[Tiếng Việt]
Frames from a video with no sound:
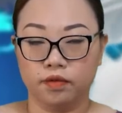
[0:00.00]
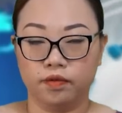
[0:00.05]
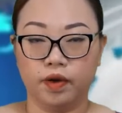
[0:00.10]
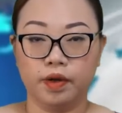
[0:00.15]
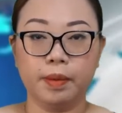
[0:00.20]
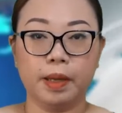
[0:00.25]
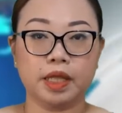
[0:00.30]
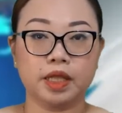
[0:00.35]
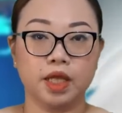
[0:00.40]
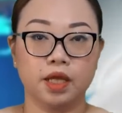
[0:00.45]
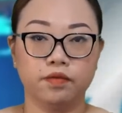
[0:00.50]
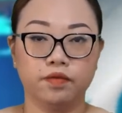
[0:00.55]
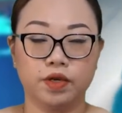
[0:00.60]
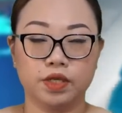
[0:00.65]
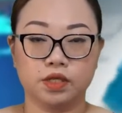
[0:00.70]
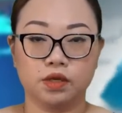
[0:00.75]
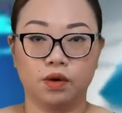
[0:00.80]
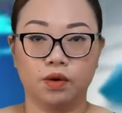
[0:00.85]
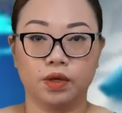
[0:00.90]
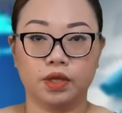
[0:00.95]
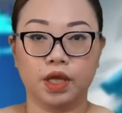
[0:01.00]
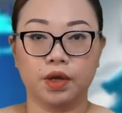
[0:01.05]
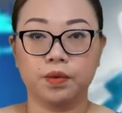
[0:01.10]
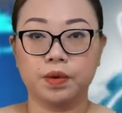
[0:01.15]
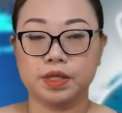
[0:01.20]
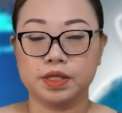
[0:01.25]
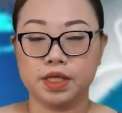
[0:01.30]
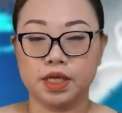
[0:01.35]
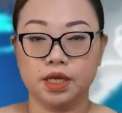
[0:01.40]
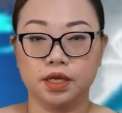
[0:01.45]
Với bản tin vừa rồi, Thanh
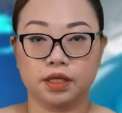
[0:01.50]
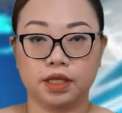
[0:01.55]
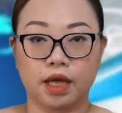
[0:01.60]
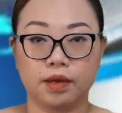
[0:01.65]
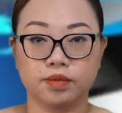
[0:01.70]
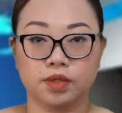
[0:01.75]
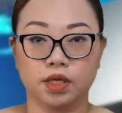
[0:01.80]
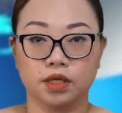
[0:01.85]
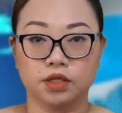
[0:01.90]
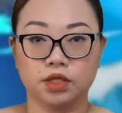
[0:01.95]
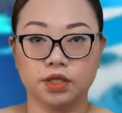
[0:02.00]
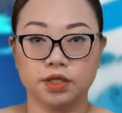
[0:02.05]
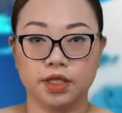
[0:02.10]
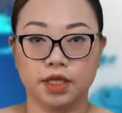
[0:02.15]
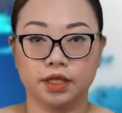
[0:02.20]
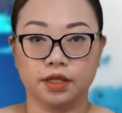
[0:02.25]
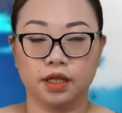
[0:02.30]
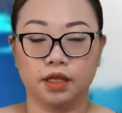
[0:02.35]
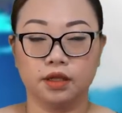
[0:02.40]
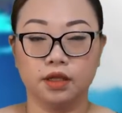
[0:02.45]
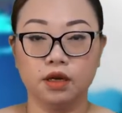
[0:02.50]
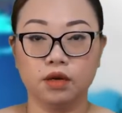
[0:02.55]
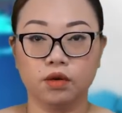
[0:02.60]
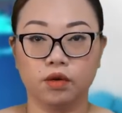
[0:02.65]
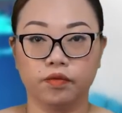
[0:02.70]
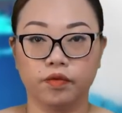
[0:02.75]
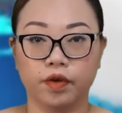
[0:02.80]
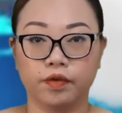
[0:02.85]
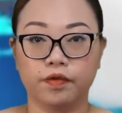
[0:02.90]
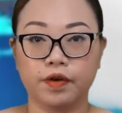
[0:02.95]
Huyền xin được tạm dừng chương trình tin tức
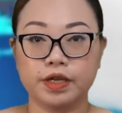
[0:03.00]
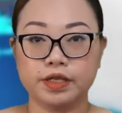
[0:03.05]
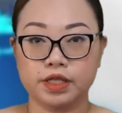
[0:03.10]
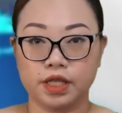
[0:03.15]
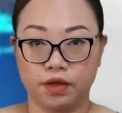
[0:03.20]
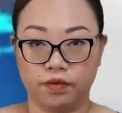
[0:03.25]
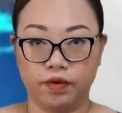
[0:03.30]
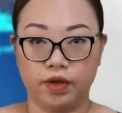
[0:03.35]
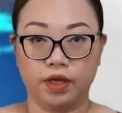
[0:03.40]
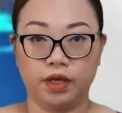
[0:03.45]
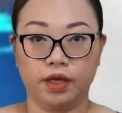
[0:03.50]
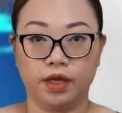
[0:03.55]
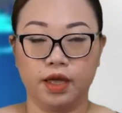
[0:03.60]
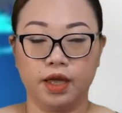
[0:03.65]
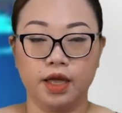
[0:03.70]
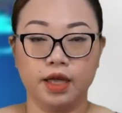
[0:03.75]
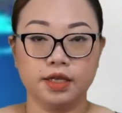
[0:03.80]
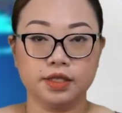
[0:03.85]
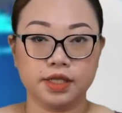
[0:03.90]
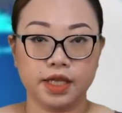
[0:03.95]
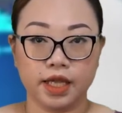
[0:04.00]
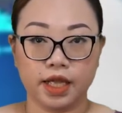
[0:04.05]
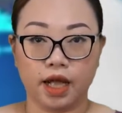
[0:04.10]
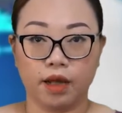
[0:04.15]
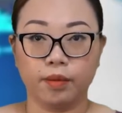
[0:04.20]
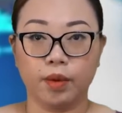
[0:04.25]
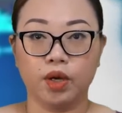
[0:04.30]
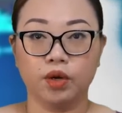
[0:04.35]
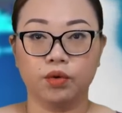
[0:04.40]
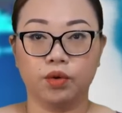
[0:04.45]
của Vietface TV. Xin
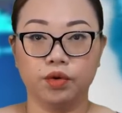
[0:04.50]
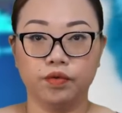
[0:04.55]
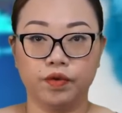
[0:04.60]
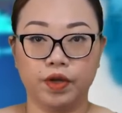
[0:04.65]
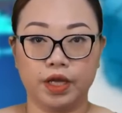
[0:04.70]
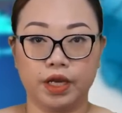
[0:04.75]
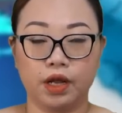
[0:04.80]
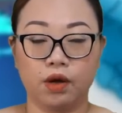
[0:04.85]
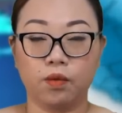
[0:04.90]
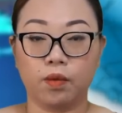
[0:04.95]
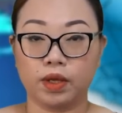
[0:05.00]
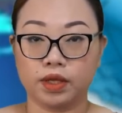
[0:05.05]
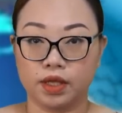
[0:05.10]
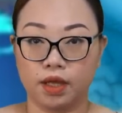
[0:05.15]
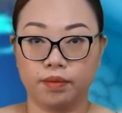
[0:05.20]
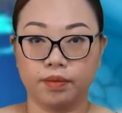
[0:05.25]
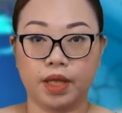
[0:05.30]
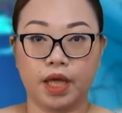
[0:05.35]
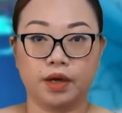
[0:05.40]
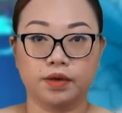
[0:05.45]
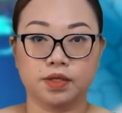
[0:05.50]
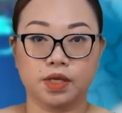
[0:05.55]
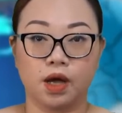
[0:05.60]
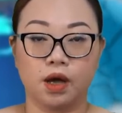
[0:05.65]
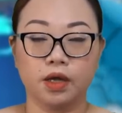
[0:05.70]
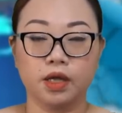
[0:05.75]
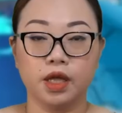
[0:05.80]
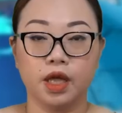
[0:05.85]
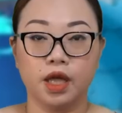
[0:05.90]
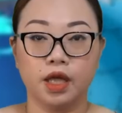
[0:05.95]
cảm ơn quý vị đã quan tâm theo
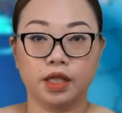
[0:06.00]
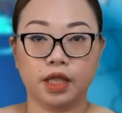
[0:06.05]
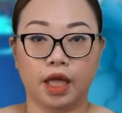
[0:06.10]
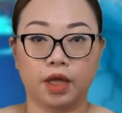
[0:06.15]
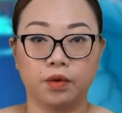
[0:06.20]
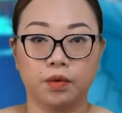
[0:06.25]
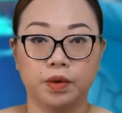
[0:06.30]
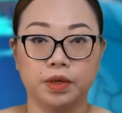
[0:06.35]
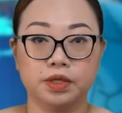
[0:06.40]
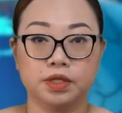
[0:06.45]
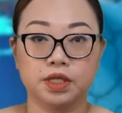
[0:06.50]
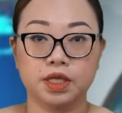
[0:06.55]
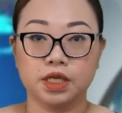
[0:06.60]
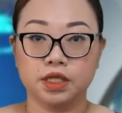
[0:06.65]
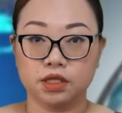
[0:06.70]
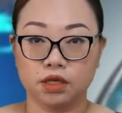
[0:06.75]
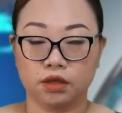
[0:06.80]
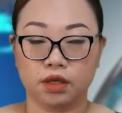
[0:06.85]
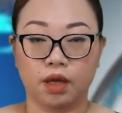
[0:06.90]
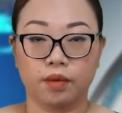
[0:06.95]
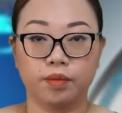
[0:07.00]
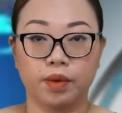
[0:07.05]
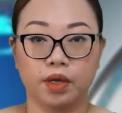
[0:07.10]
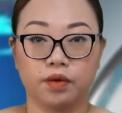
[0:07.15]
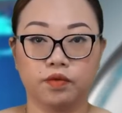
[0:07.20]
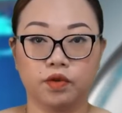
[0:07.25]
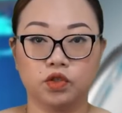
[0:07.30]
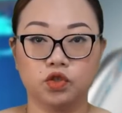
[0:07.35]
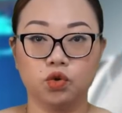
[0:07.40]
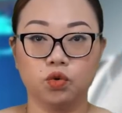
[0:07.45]
dõi. Thanh Huyền xin chào tạm
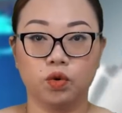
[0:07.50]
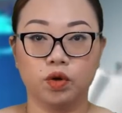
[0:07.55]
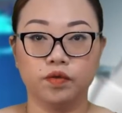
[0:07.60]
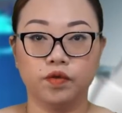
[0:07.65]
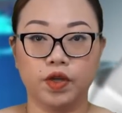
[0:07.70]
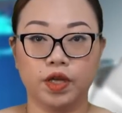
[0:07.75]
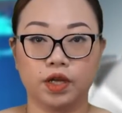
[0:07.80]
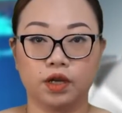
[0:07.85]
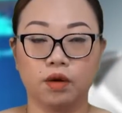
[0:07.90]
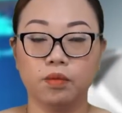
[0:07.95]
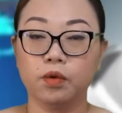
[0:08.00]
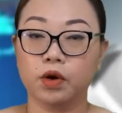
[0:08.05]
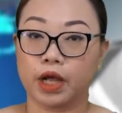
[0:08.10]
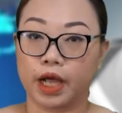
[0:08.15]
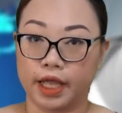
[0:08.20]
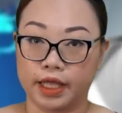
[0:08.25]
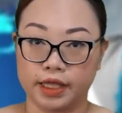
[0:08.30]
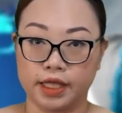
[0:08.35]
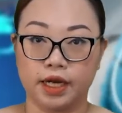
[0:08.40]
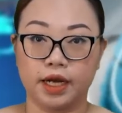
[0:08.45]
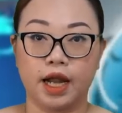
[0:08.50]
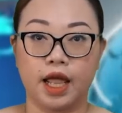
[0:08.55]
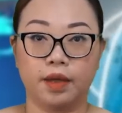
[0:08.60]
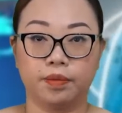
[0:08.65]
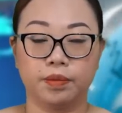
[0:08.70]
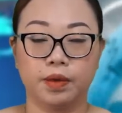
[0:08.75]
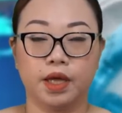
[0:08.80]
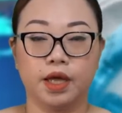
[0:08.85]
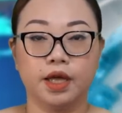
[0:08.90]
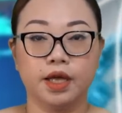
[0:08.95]
biệt và chúc quý vị có một ngày thật
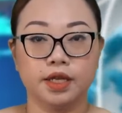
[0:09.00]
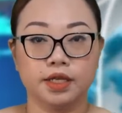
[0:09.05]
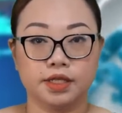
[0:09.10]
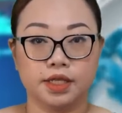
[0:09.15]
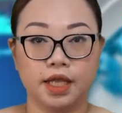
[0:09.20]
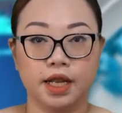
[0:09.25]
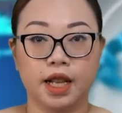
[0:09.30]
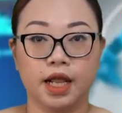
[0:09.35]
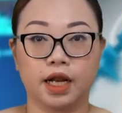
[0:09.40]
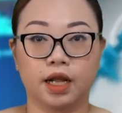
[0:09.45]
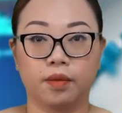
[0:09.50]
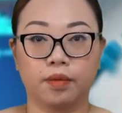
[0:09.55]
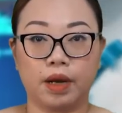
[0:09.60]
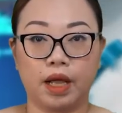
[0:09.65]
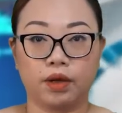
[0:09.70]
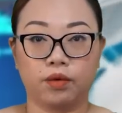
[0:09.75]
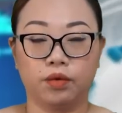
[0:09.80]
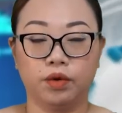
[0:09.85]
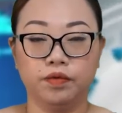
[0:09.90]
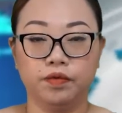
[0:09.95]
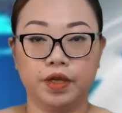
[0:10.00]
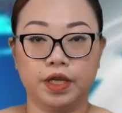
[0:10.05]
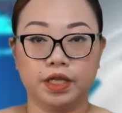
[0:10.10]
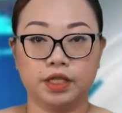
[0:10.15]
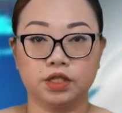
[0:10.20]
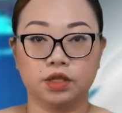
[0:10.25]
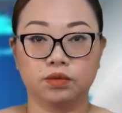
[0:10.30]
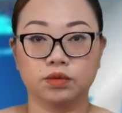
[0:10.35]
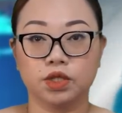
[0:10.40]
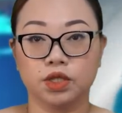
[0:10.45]
đẹp. Xin hẹn gặp lại quý
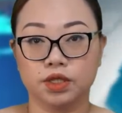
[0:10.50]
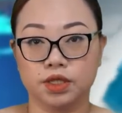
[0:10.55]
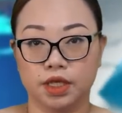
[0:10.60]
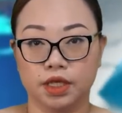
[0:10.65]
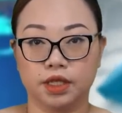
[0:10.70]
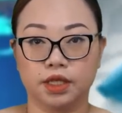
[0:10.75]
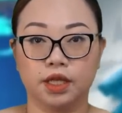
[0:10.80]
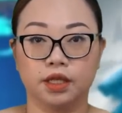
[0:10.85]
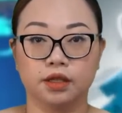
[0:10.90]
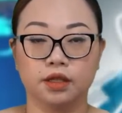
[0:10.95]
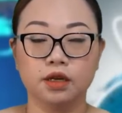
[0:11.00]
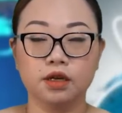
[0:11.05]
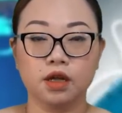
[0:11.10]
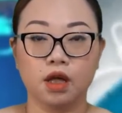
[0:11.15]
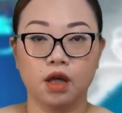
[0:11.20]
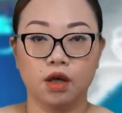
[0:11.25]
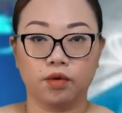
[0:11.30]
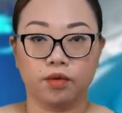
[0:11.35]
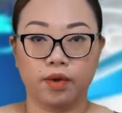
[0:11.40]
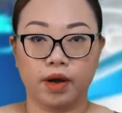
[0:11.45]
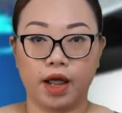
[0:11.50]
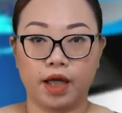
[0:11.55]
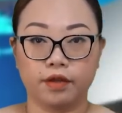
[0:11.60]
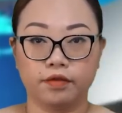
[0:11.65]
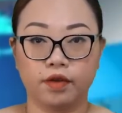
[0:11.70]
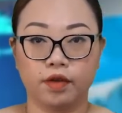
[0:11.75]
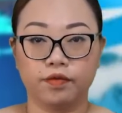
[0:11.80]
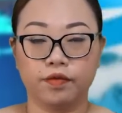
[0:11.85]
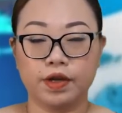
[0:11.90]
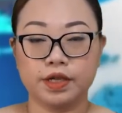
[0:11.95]
vị trong chương trình tin tức của Đài
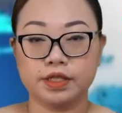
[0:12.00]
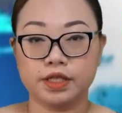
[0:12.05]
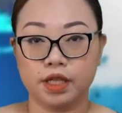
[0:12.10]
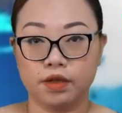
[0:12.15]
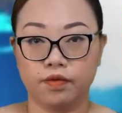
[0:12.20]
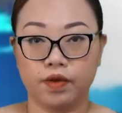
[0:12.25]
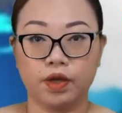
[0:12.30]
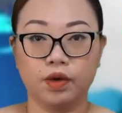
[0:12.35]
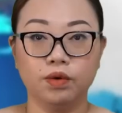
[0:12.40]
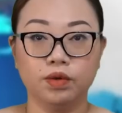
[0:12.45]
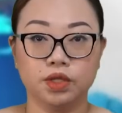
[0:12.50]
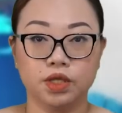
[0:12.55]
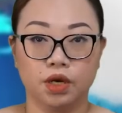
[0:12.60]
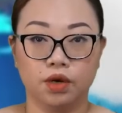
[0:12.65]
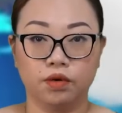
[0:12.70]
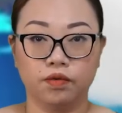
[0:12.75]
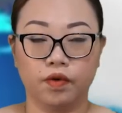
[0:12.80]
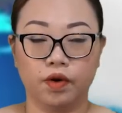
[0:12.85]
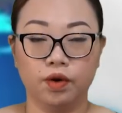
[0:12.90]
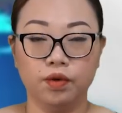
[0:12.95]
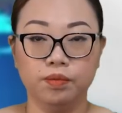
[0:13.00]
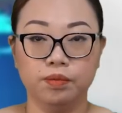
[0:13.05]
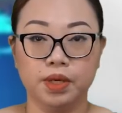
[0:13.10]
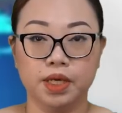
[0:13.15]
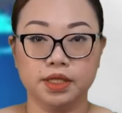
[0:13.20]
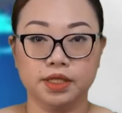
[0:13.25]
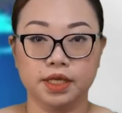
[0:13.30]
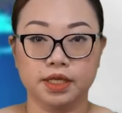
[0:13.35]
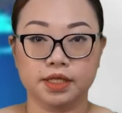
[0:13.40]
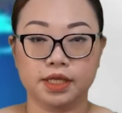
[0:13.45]
Vietface TV Úc Châu vào lúc
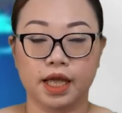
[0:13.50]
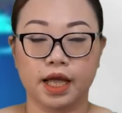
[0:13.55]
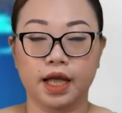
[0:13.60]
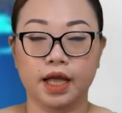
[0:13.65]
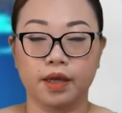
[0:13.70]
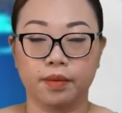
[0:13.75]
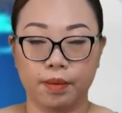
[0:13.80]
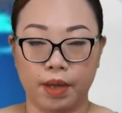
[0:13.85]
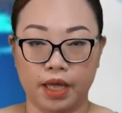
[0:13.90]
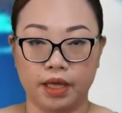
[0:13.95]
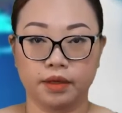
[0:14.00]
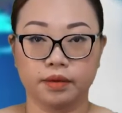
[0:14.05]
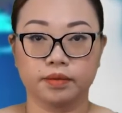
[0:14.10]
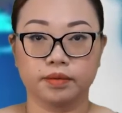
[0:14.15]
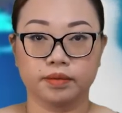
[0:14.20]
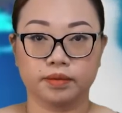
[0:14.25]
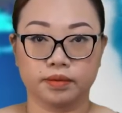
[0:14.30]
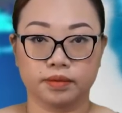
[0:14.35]
10 giờ sáng ngày mai.